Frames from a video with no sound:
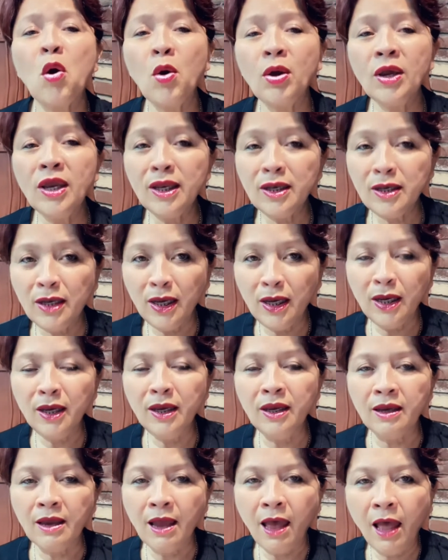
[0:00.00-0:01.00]
ini
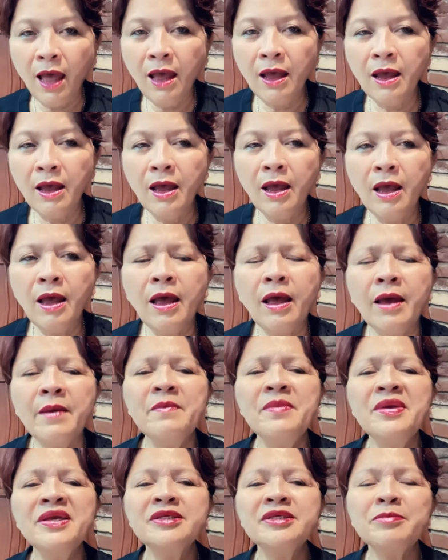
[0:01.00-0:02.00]
ya
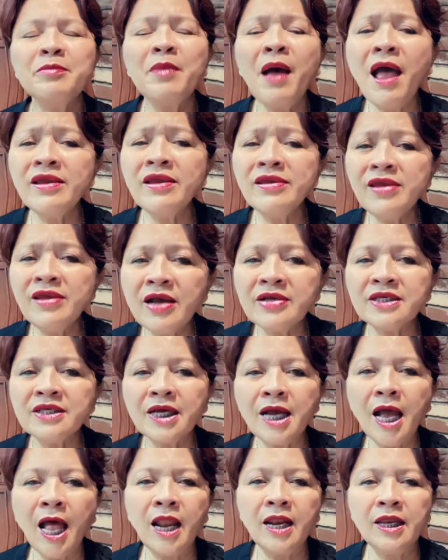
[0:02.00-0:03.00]
bis, banyak
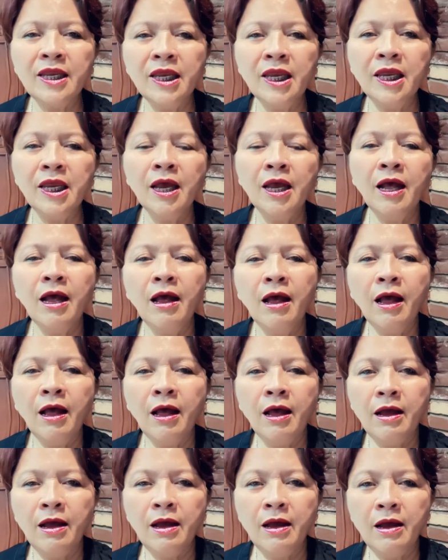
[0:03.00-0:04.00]
sekali
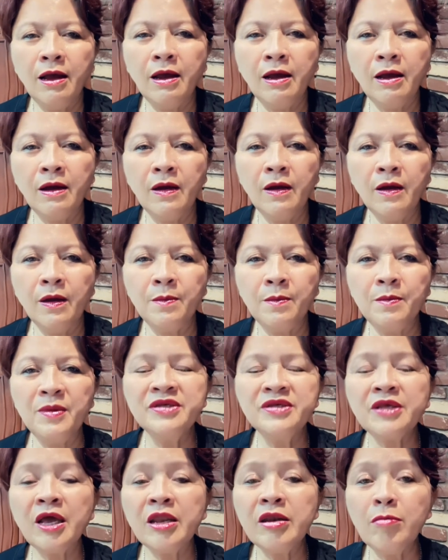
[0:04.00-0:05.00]
uh,
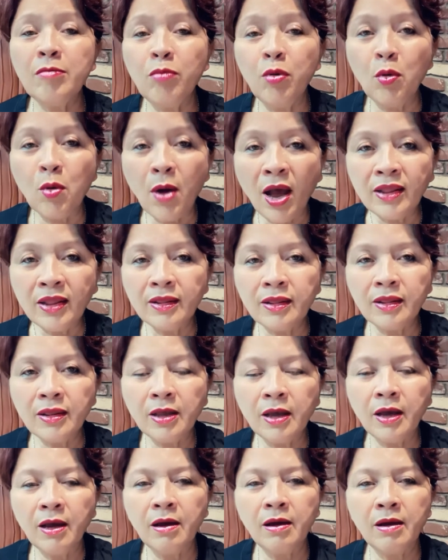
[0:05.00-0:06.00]
bisa dibuat
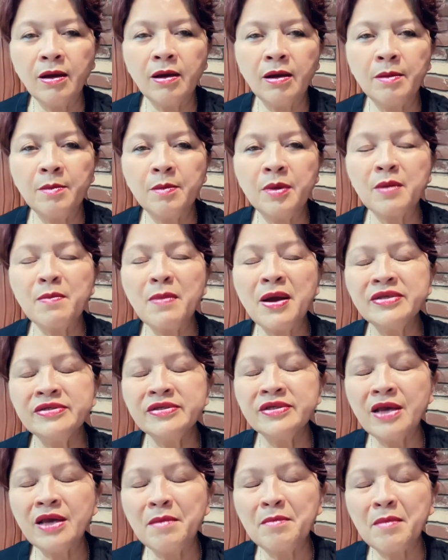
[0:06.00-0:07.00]
uh,
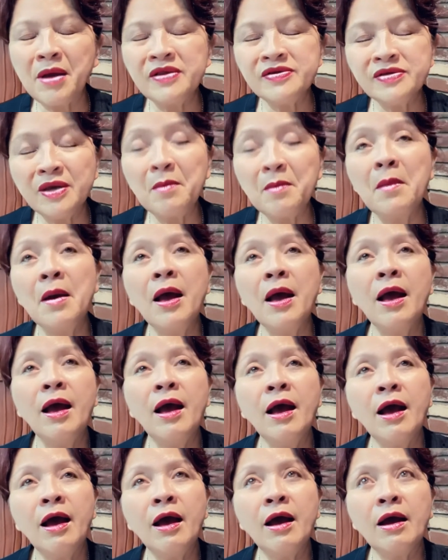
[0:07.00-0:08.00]
berbaca macam
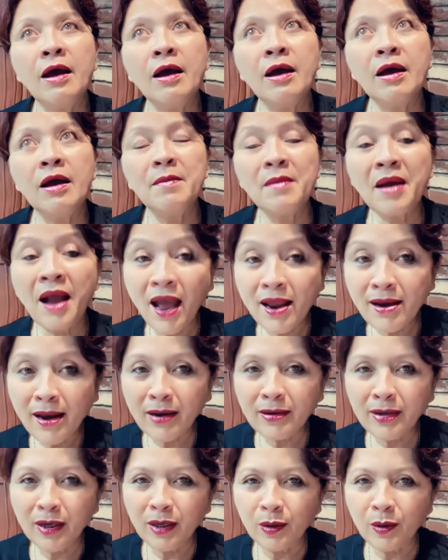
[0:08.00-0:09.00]
uh,
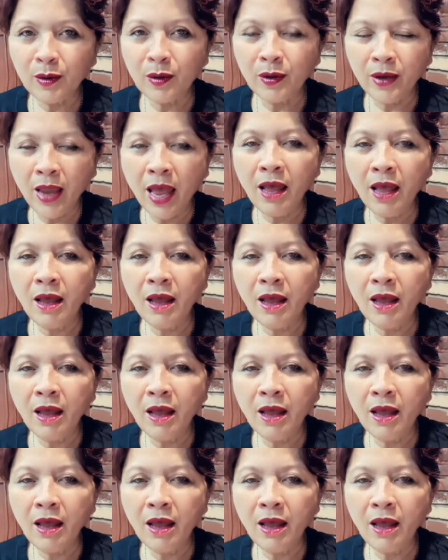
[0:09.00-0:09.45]
makanan gitu loh ya.